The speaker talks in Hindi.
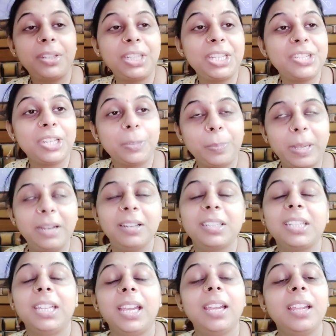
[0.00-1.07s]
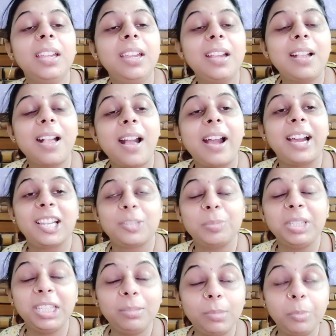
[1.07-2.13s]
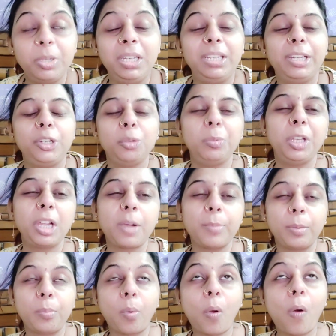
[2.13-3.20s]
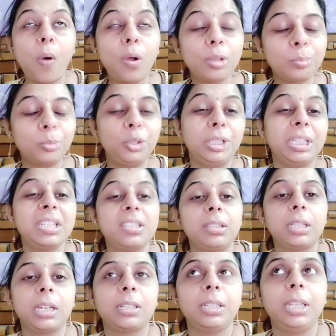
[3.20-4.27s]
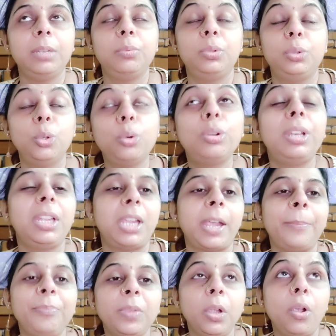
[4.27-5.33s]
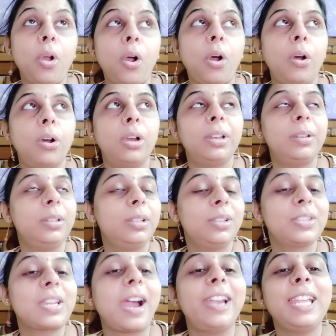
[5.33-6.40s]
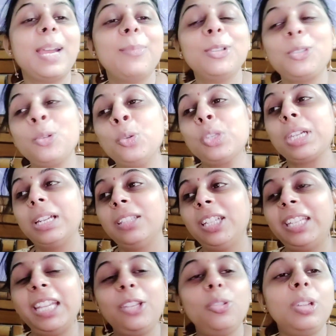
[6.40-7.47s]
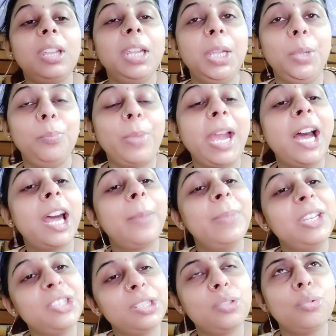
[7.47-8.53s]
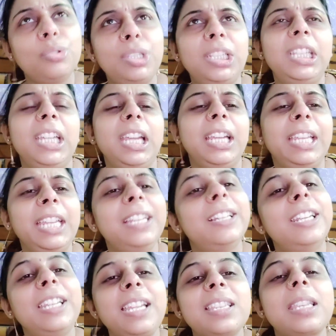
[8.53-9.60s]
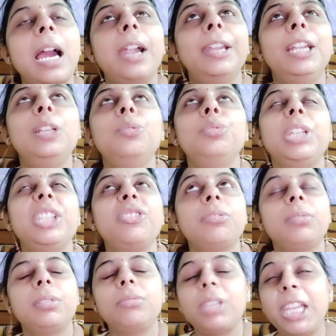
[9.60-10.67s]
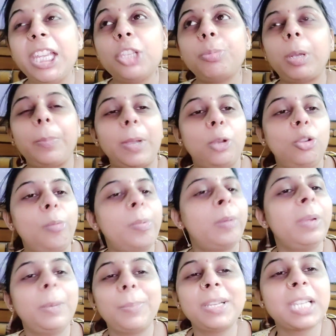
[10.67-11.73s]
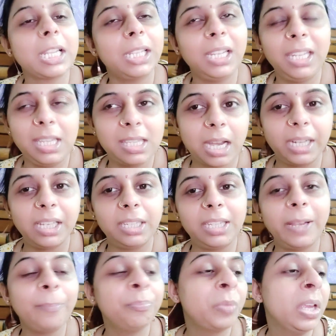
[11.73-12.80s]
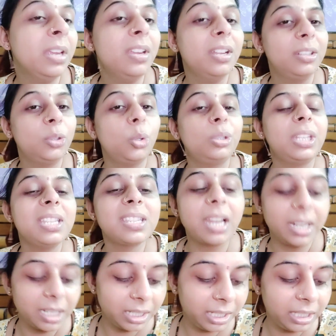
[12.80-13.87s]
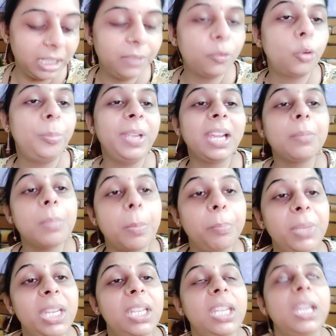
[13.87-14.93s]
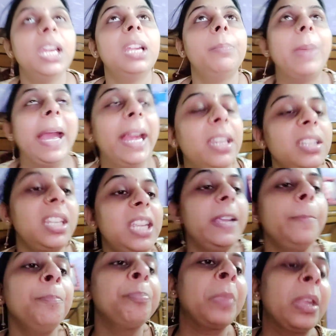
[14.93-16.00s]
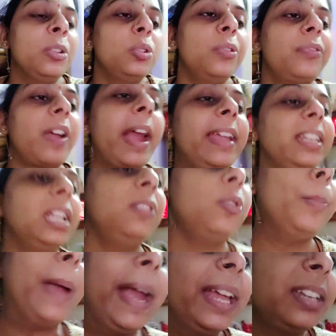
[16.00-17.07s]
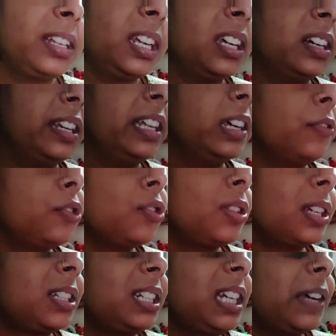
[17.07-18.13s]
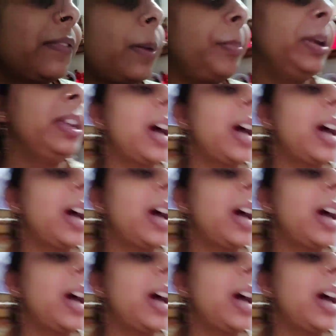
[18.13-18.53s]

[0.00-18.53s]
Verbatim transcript: टी शर्ट पहन रखी है आज मैं दिन में भी नहीं लेटी मेरी कमर बहुत बुरी तरह से थक रही दुख रही है और साड़ियाँ मैं चूज़ करती रही क्योंकि मैं हमेशा सोचती थी कि ग्रीन कलर की साड़ी लूँगी तीज पर पहनूंगी पर मेरे पास ज़्यादा ग्रीन साड़ियाँ नहीं है दो तीन साड़ियाँ निकली वो भी एक मम्मी की एक बहन की तो फाइनल वो बहन की करी है वो जो रखी है वहाँ पे